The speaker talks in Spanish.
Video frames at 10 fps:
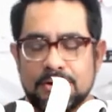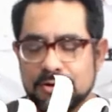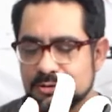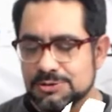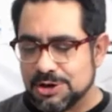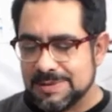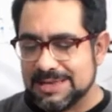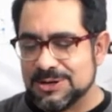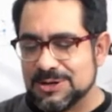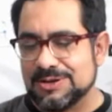con un
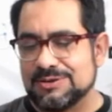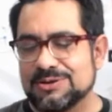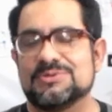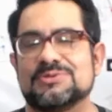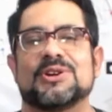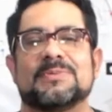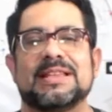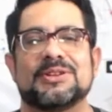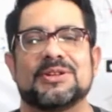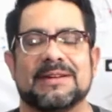sorbito, con un
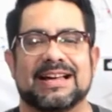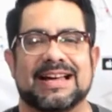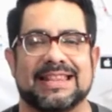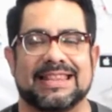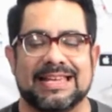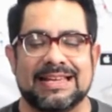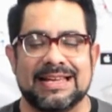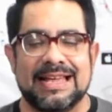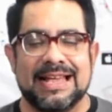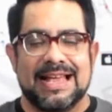sorbito de Bacardi.
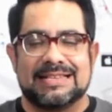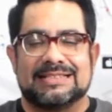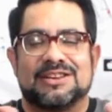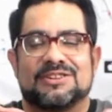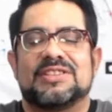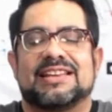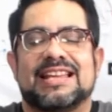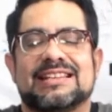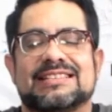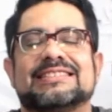Este ron de
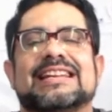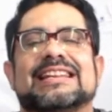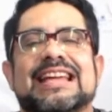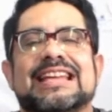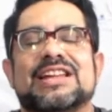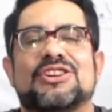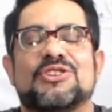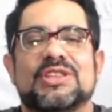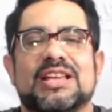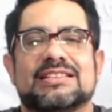reyes, este rey de
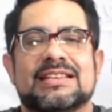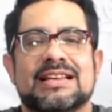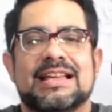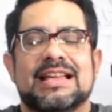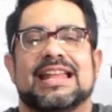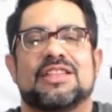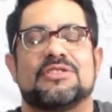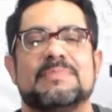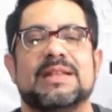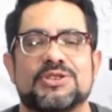rones, creado
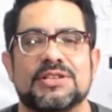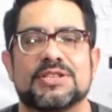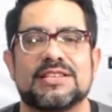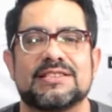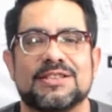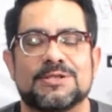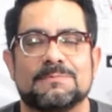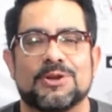en 1862